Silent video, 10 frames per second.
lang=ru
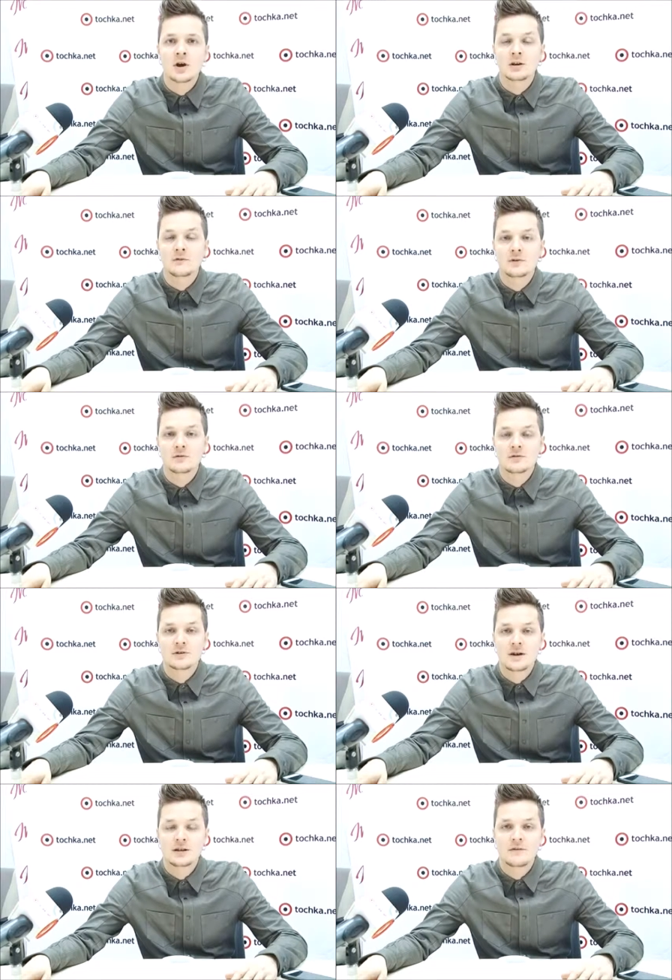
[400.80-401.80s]
Это все,
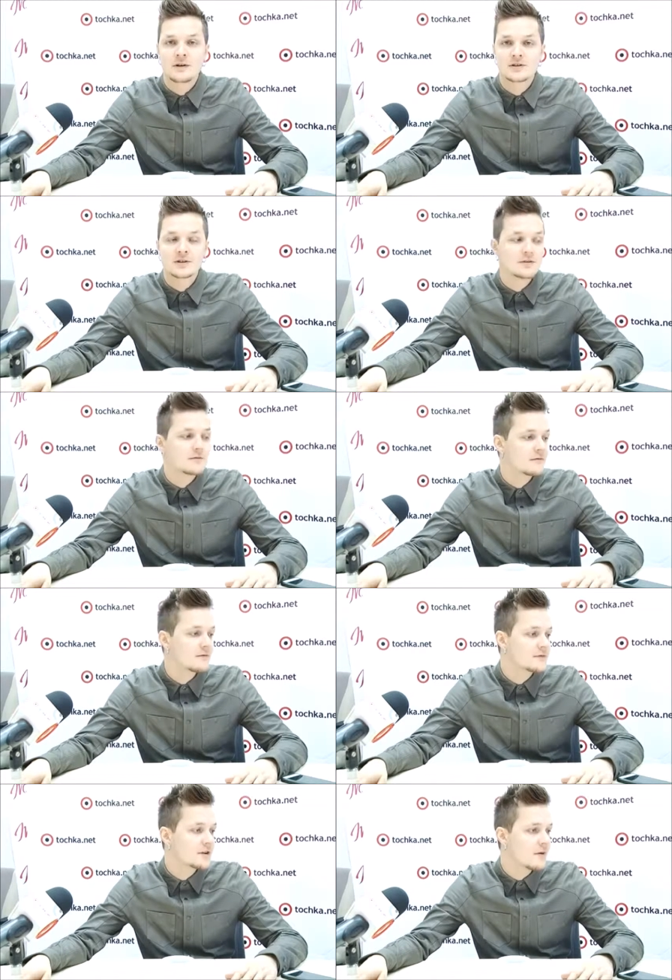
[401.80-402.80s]
друзья, это ваши
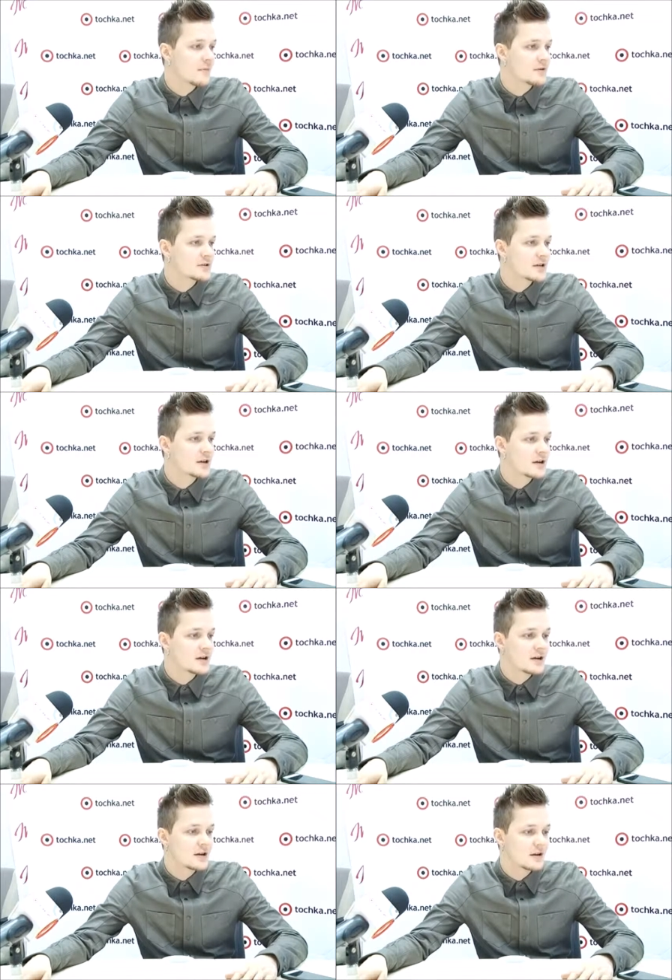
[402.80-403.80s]
все вопросы.
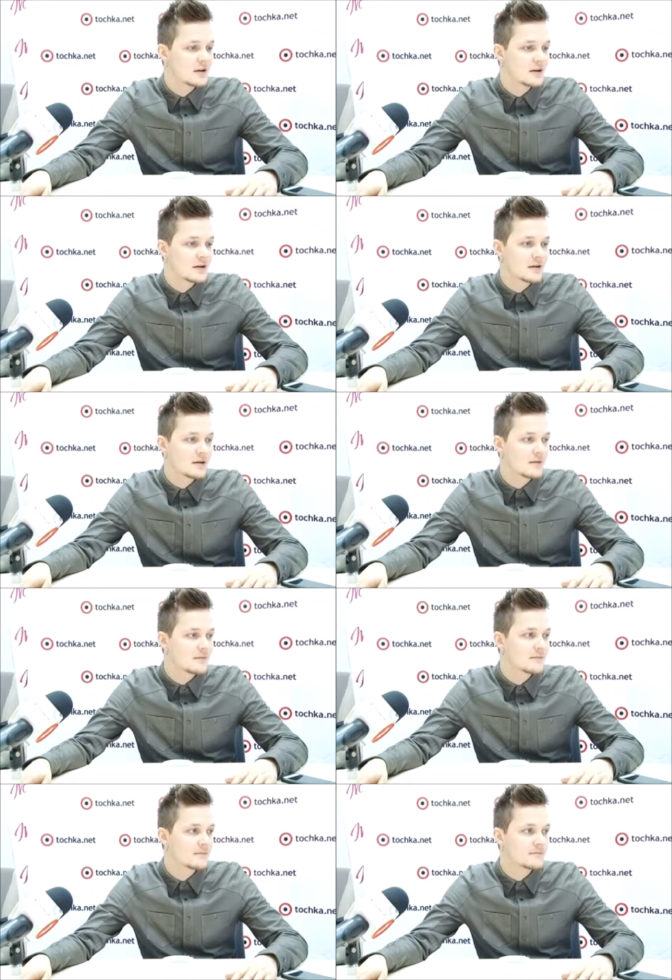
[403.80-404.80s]
Э,
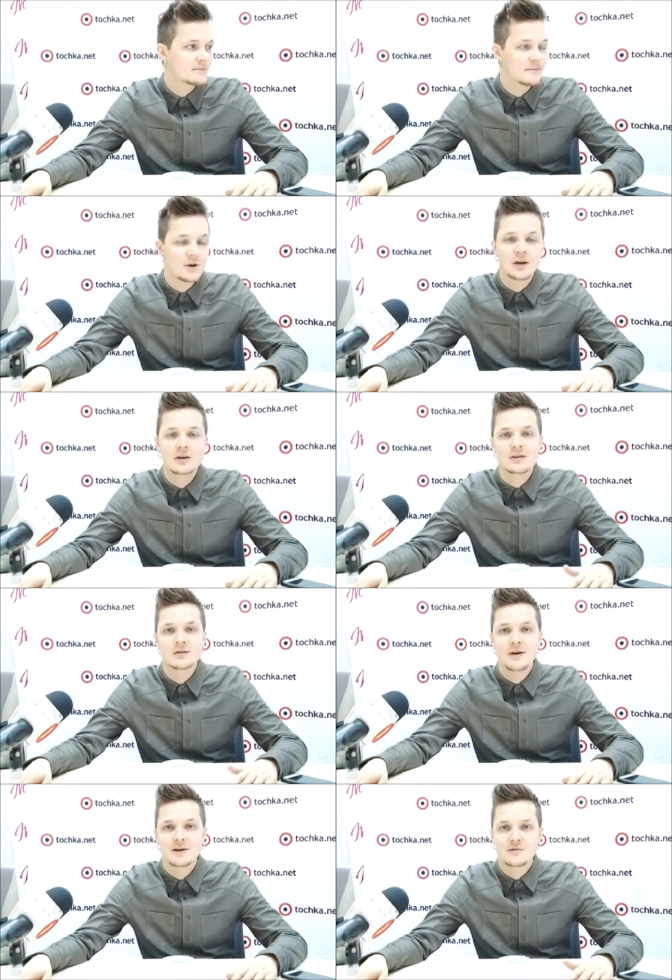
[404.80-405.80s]
берегите
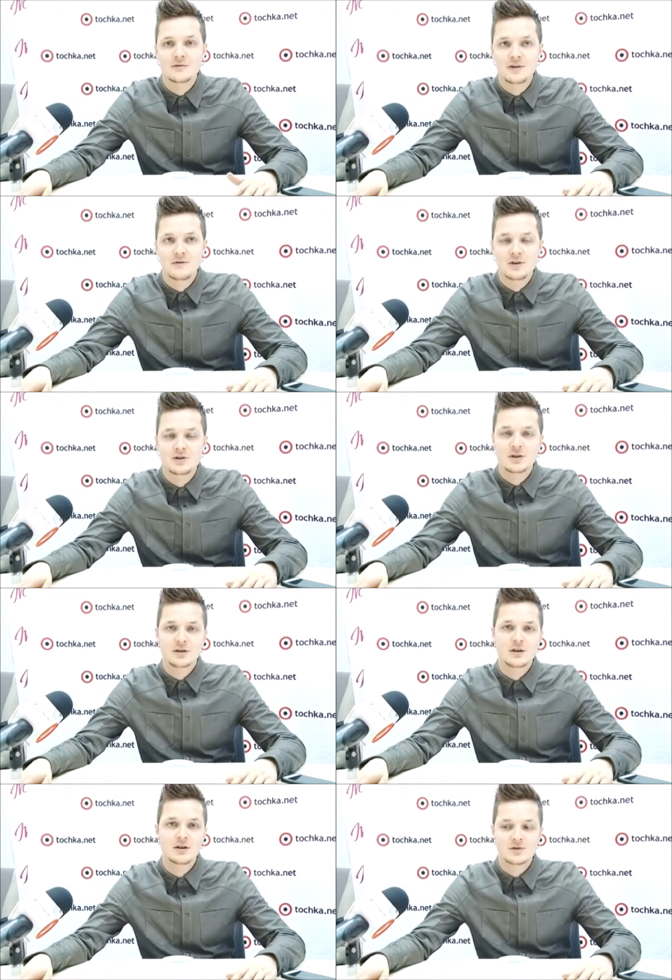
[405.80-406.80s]
себя, живите вечно
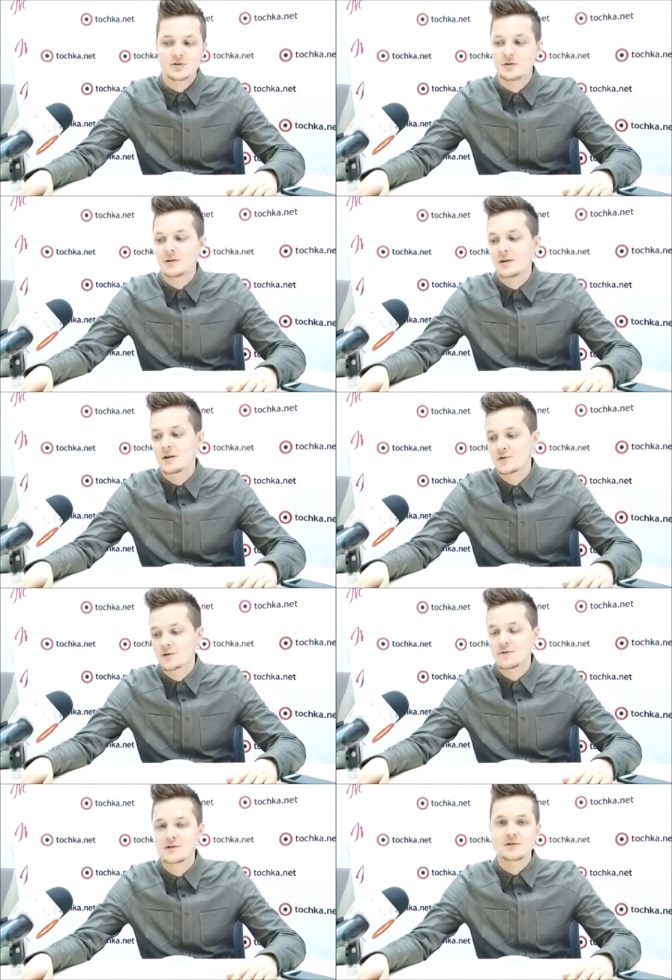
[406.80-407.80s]
и знайте, что все
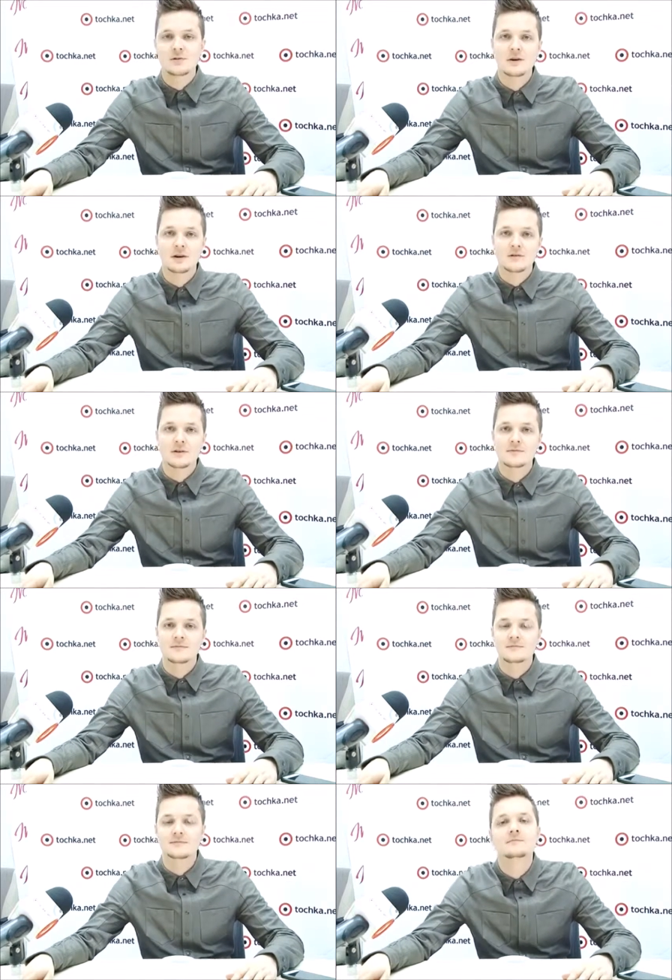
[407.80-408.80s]
зависит только от вас.
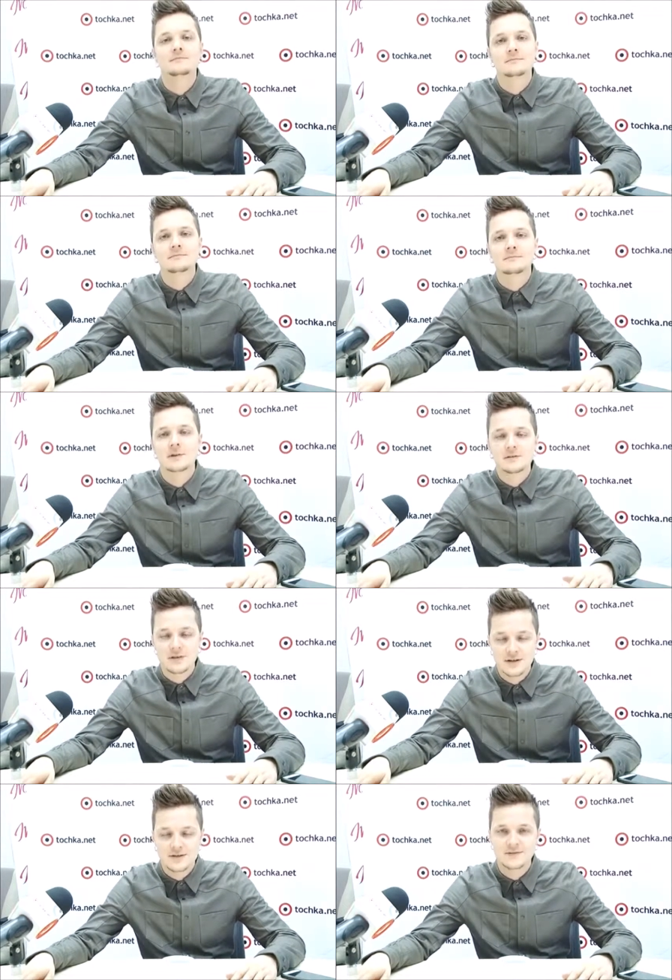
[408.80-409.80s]
До
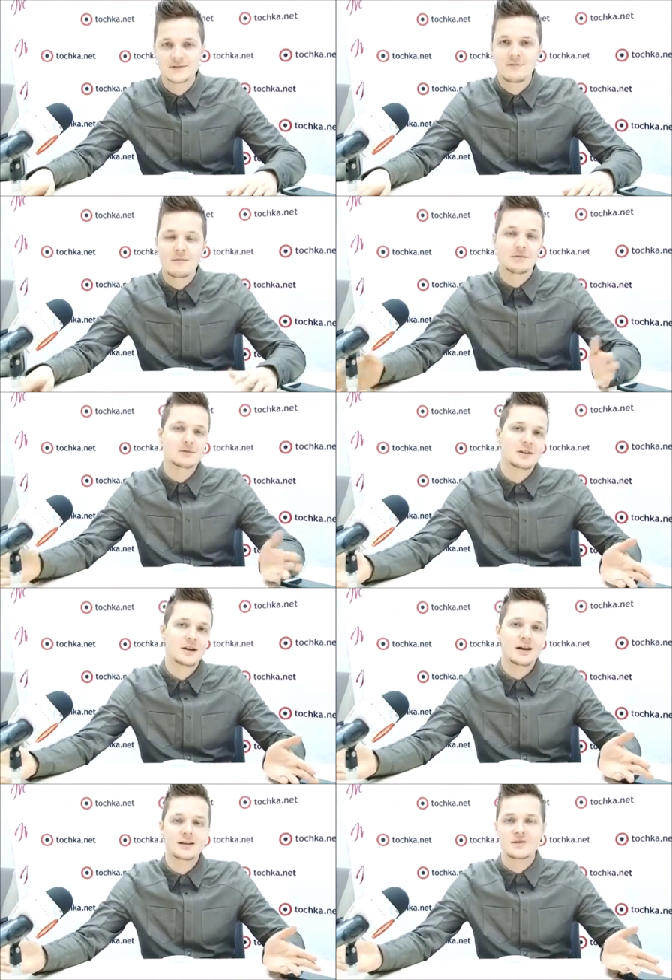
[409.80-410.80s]
встречи. С вами был
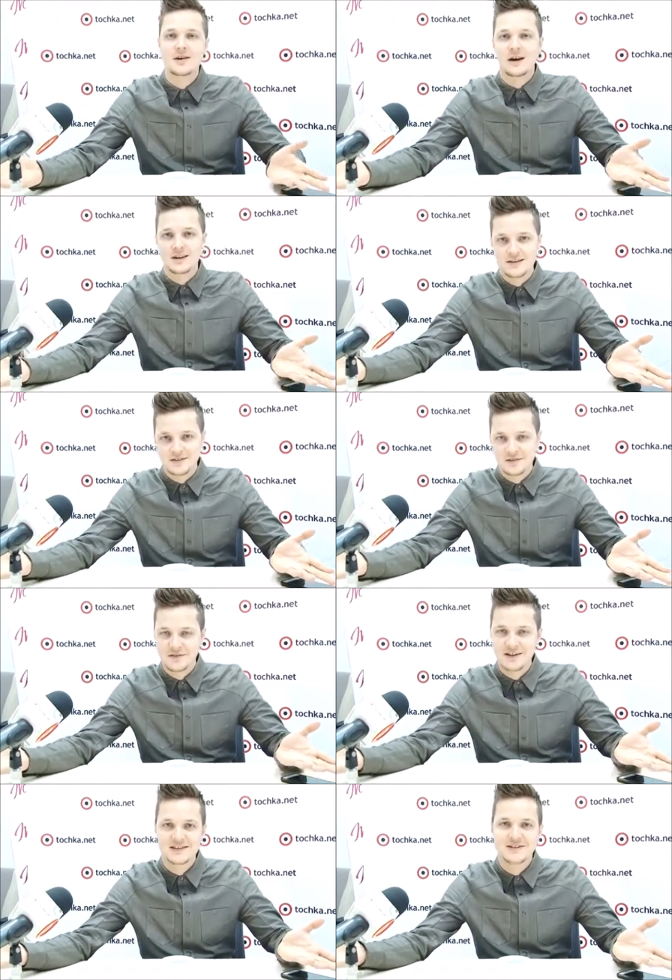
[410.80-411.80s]
Женя Галич.
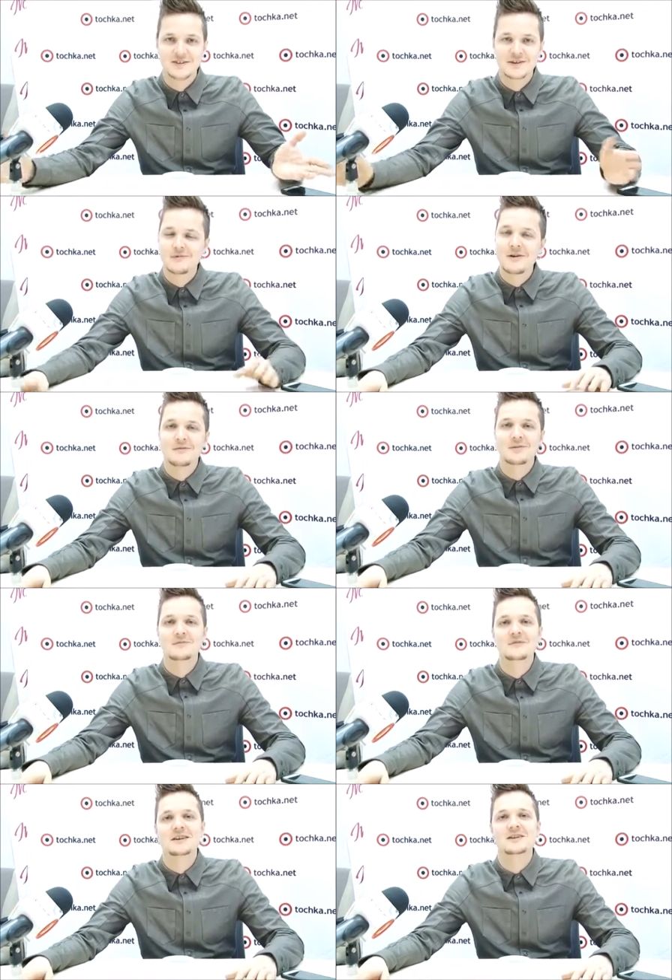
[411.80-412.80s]
11-12 декабря в
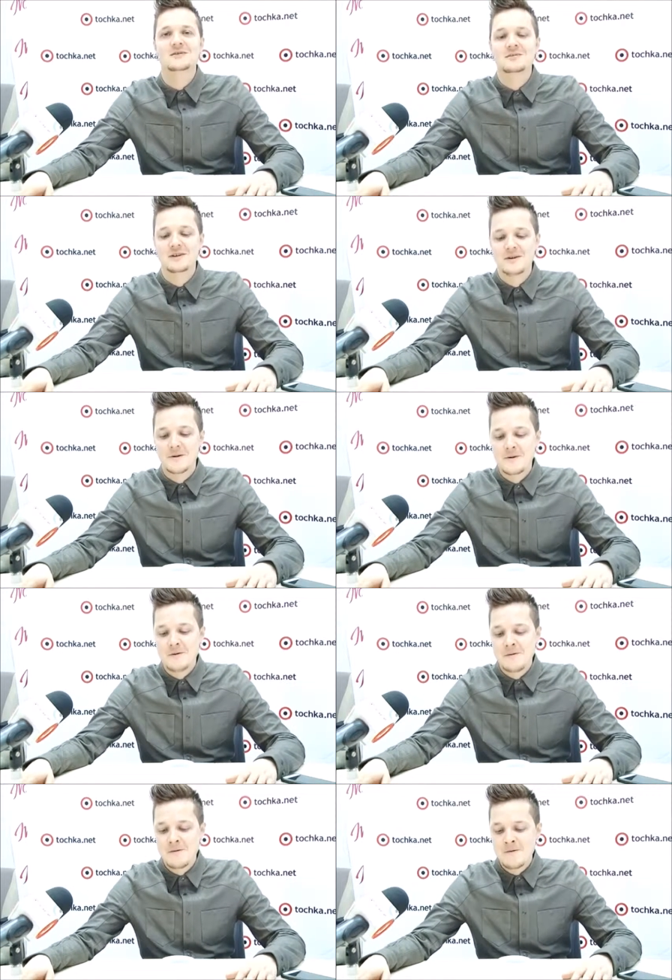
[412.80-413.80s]
клубе Центром
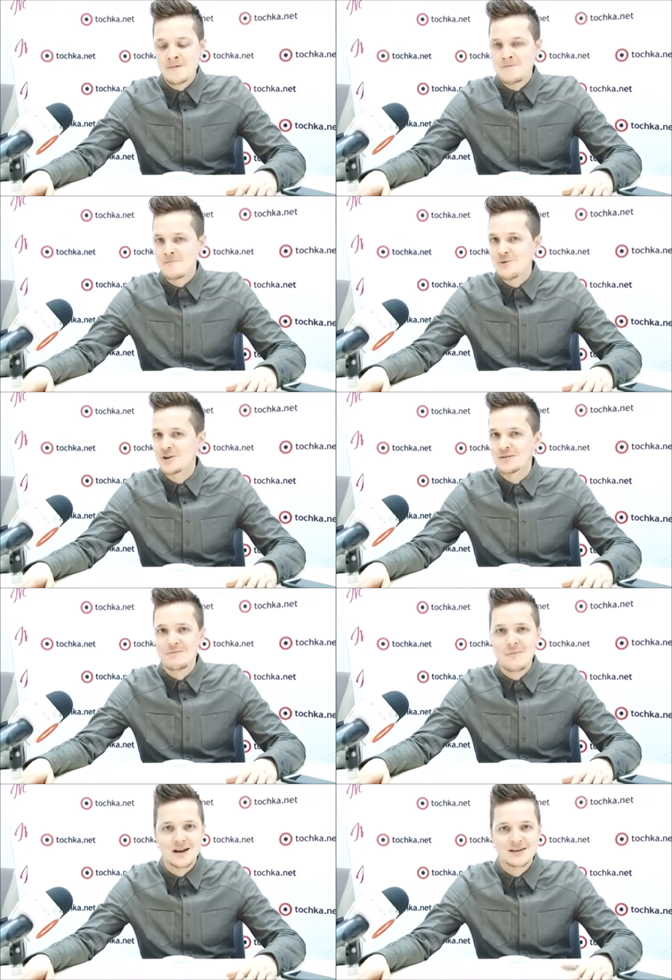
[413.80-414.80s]
будет
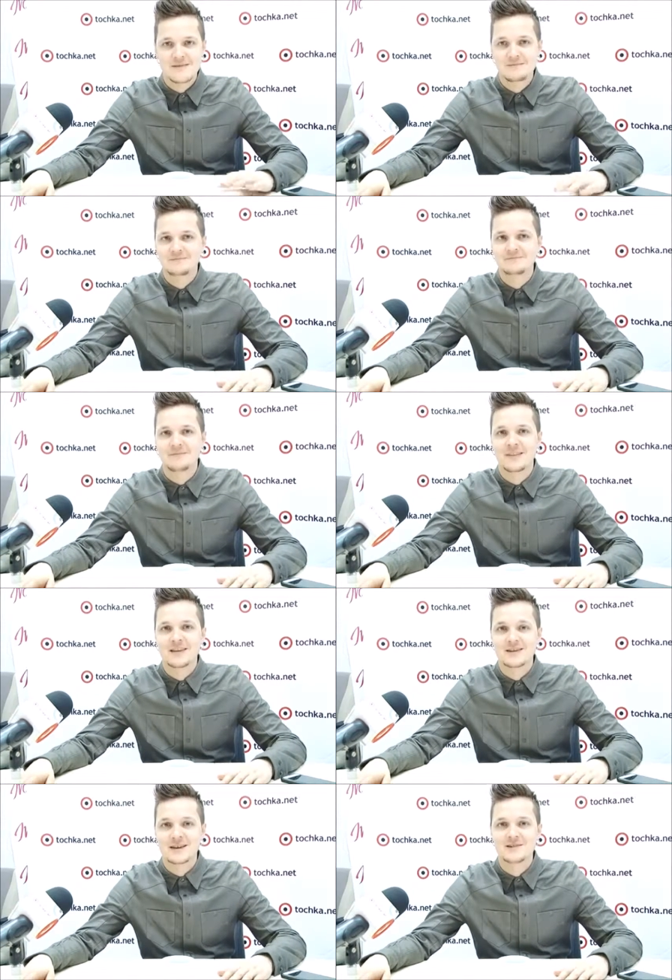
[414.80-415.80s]
мясо.
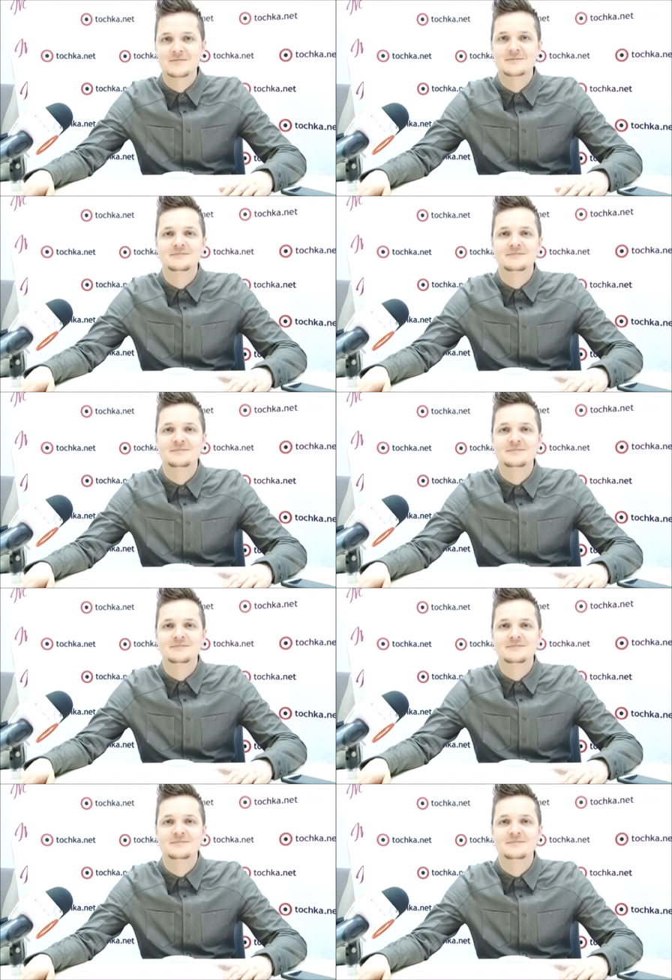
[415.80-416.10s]
До встречи.